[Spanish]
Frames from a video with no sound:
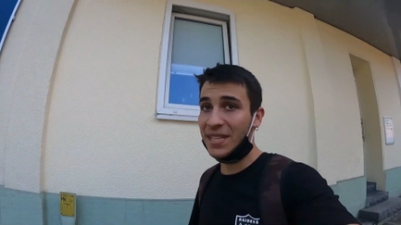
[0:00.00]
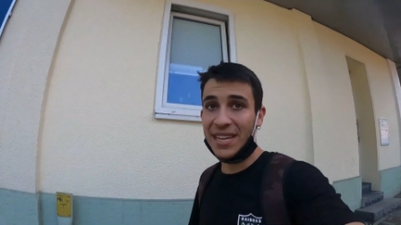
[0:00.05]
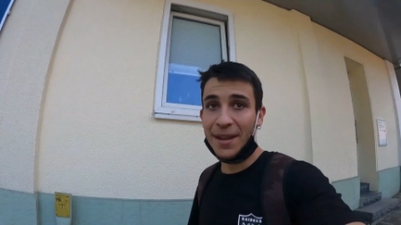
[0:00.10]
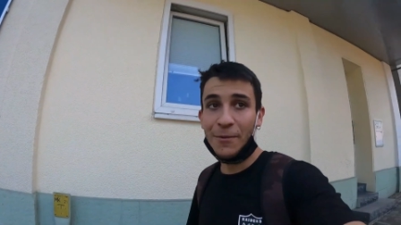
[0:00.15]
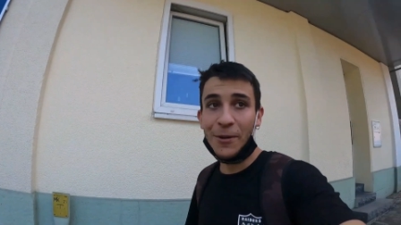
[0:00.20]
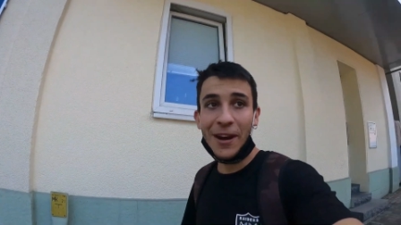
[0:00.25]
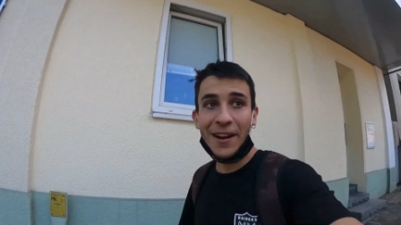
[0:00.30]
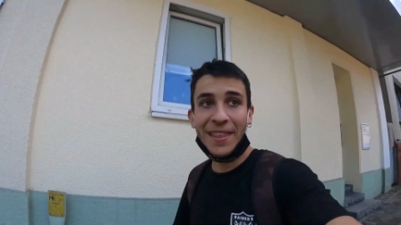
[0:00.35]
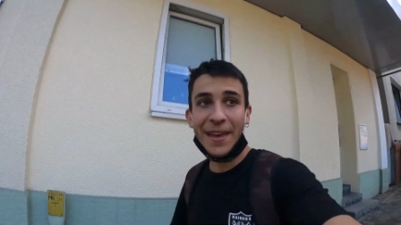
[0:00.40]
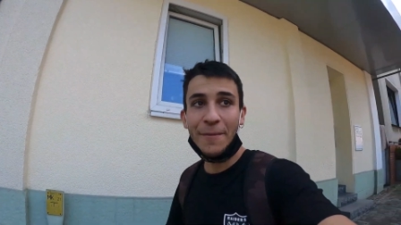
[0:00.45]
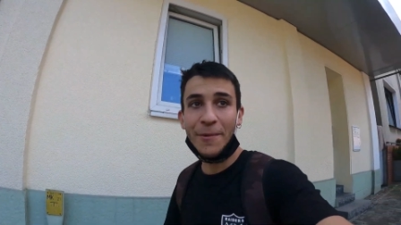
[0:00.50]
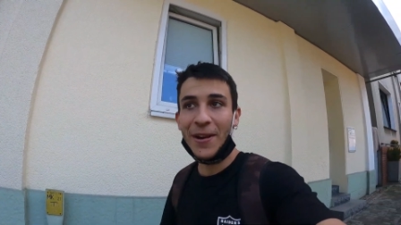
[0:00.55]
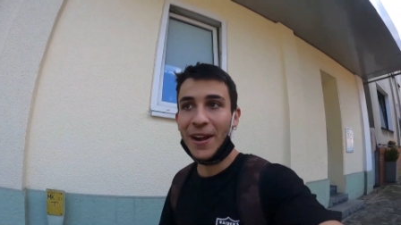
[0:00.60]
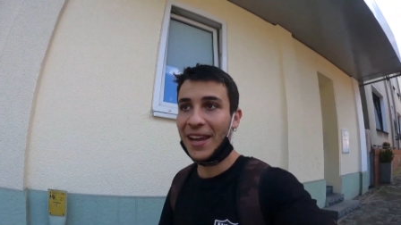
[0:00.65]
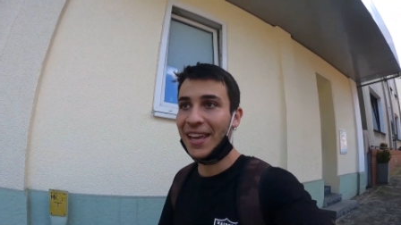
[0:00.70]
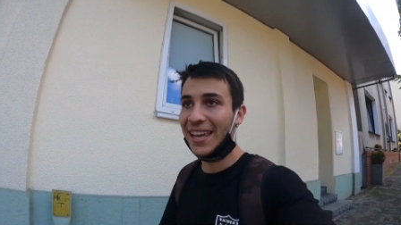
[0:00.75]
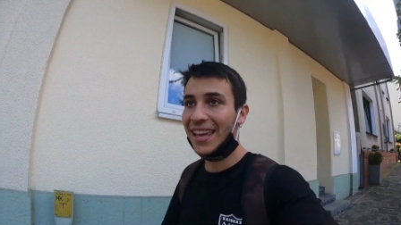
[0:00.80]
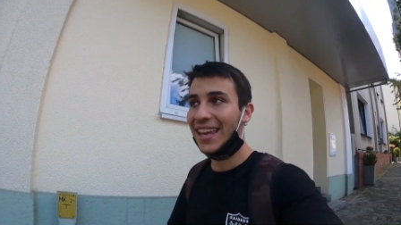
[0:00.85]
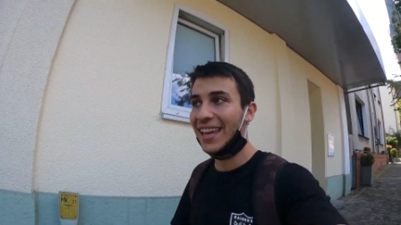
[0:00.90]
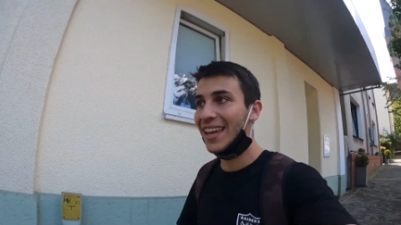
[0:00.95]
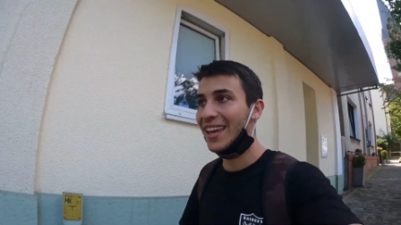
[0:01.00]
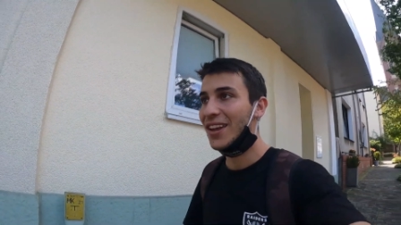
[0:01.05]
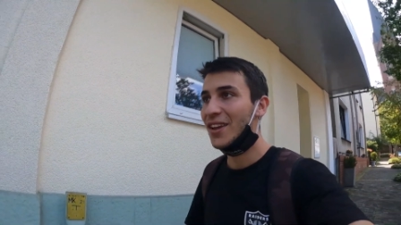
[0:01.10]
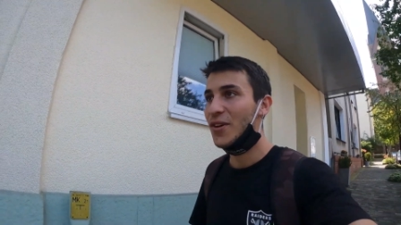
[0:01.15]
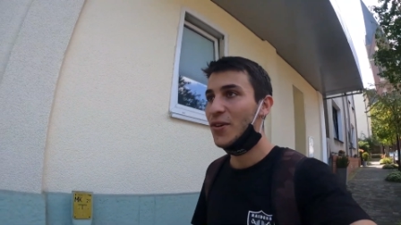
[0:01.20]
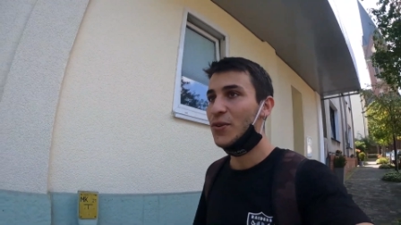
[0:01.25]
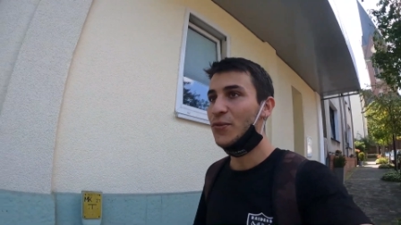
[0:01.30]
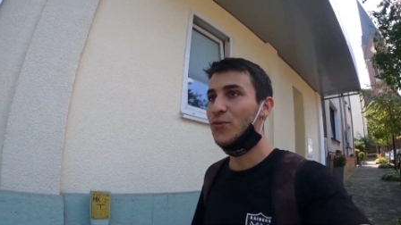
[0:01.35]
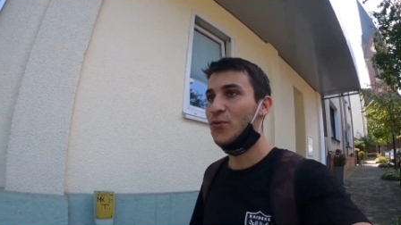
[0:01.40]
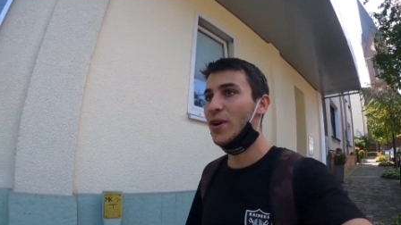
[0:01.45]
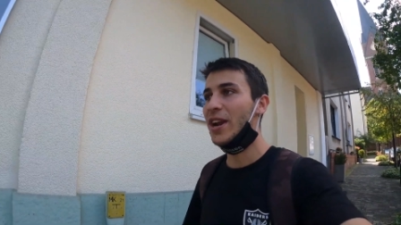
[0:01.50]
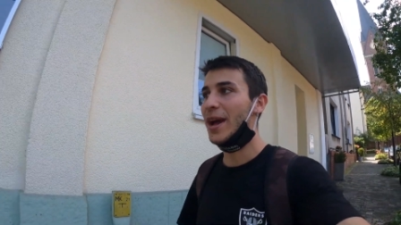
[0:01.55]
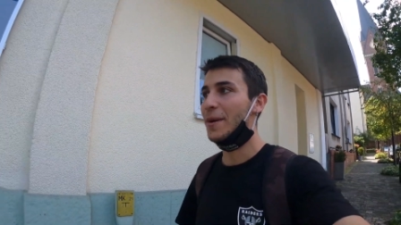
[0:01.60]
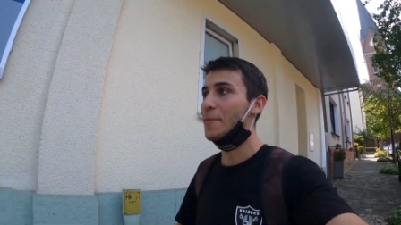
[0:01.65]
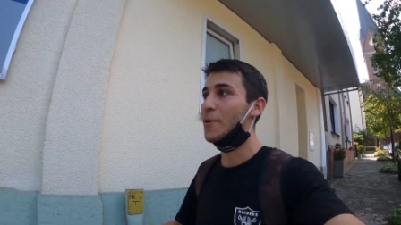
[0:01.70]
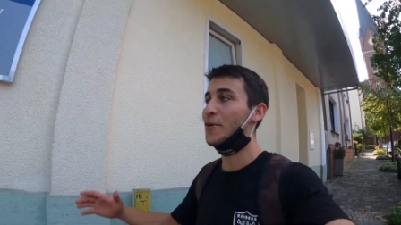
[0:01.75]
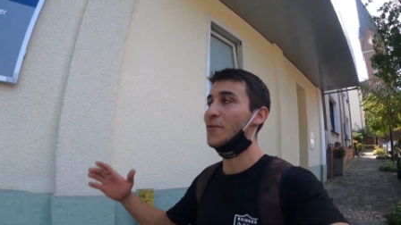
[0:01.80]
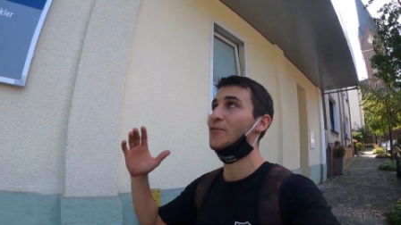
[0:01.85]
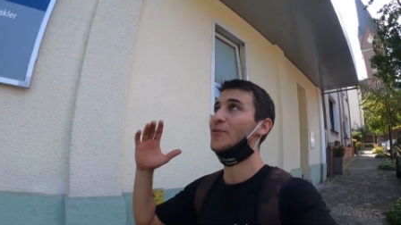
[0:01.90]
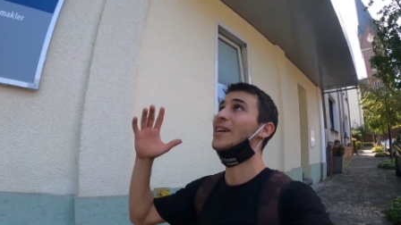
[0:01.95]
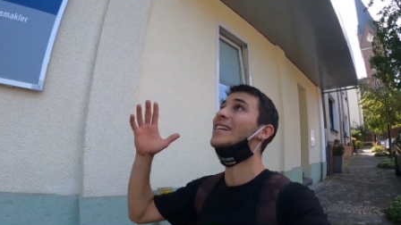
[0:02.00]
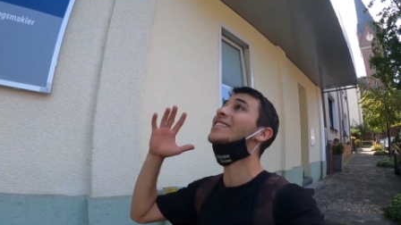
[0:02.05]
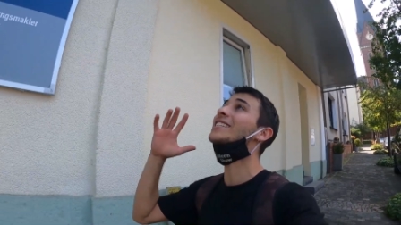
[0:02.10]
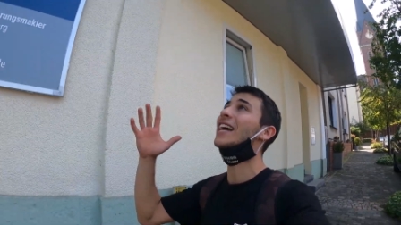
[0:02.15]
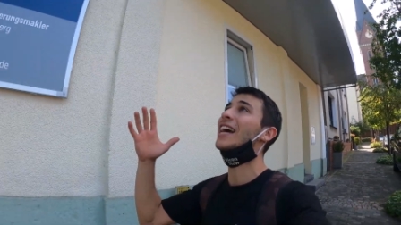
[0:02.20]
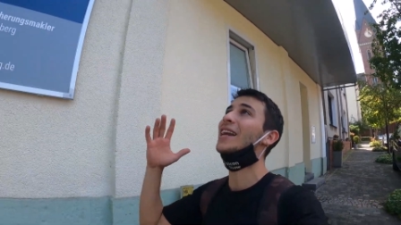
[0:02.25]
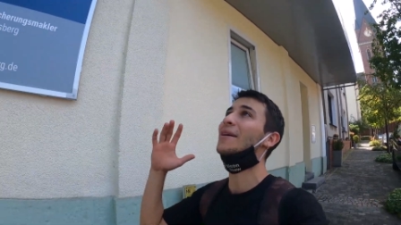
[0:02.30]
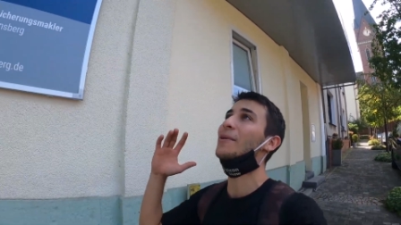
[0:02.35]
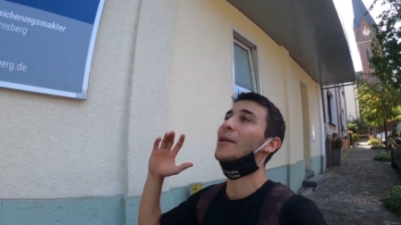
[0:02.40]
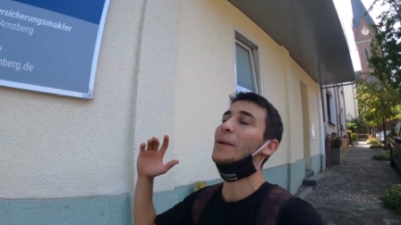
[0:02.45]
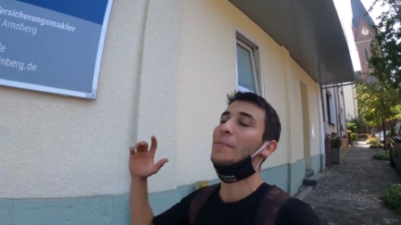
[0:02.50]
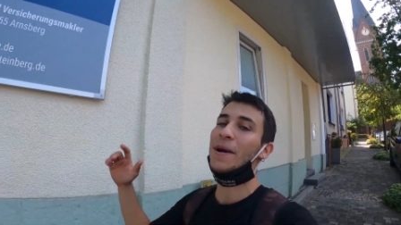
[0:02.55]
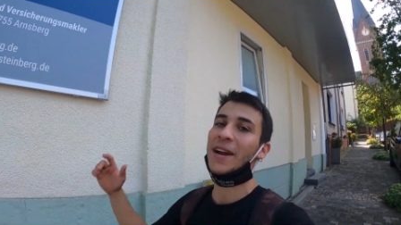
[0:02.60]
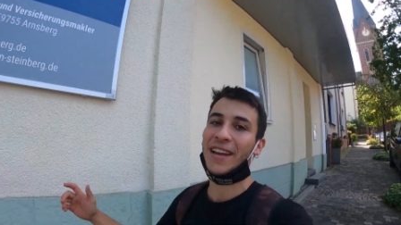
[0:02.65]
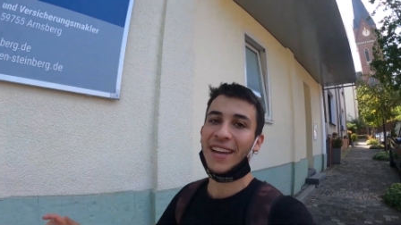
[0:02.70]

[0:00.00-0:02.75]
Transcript: pasamos el día por aquí fuera. Por fin salimos del